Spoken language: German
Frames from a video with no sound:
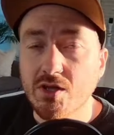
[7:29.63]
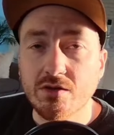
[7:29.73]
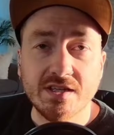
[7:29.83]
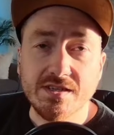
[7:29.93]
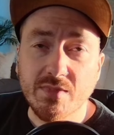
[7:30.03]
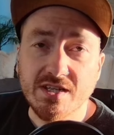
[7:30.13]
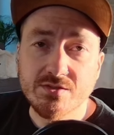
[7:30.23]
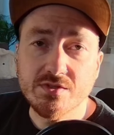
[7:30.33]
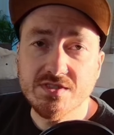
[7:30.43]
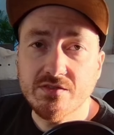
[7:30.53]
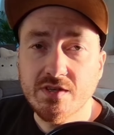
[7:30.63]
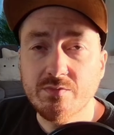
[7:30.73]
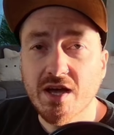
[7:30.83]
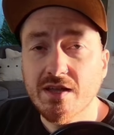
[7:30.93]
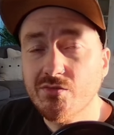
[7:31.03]
Wir können jetzt dabei zusehen, wie
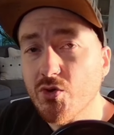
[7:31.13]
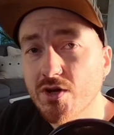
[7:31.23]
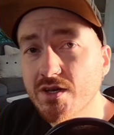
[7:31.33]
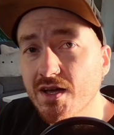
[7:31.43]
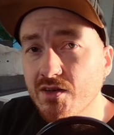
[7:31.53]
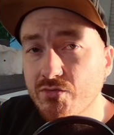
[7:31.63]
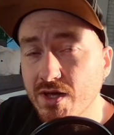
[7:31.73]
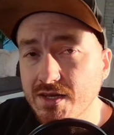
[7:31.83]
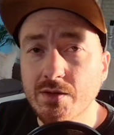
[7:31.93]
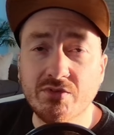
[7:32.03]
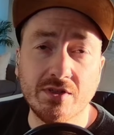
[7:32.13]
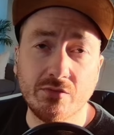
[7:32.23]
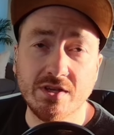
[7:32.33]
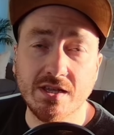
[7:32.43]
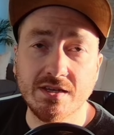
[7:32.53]
die beiden Freunde ein
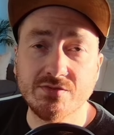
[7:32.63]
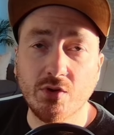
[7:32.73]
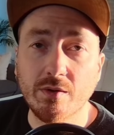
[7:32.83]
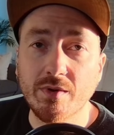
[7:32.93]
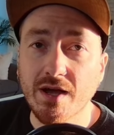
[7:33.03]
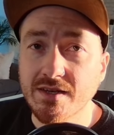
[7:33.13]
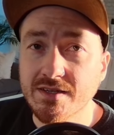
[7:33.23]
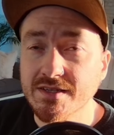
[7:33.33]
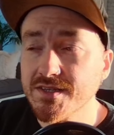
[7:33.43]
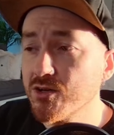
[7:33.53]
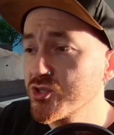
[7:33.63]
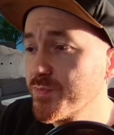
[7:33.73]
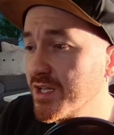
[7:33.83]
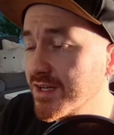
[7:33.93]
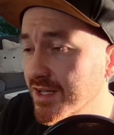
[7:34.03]
Fettnäpfchen für Dennis vorbereiten, in das er auch
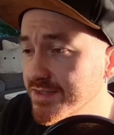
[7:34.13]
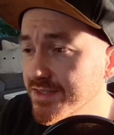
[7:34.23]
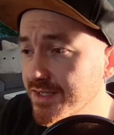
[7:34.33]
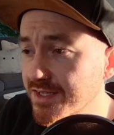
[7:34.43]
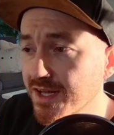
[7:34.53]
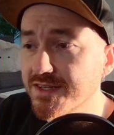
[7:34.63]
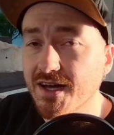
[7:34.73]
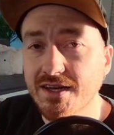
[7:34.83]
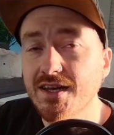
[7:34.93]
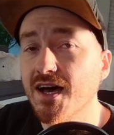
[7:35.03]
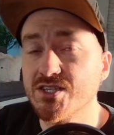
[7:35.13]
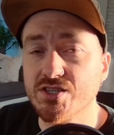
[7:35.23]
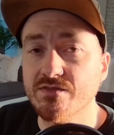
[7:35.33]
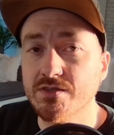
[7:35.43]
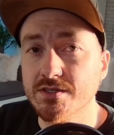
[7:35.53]
später ganz elegant
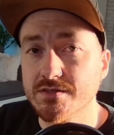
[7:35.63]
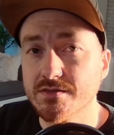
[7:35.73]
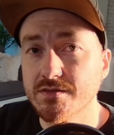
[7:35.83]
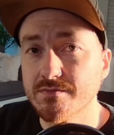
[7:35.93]
reinlatschen wird.